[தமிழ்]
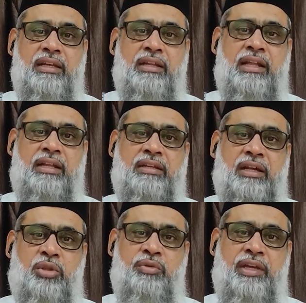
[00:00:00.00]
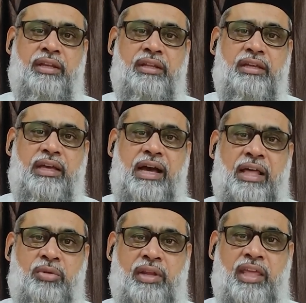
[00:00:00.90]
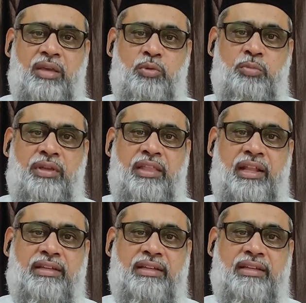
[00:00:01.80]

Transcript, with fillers: என்று நான் கருதுவேன் அதுவரைக்கும் உன் மீது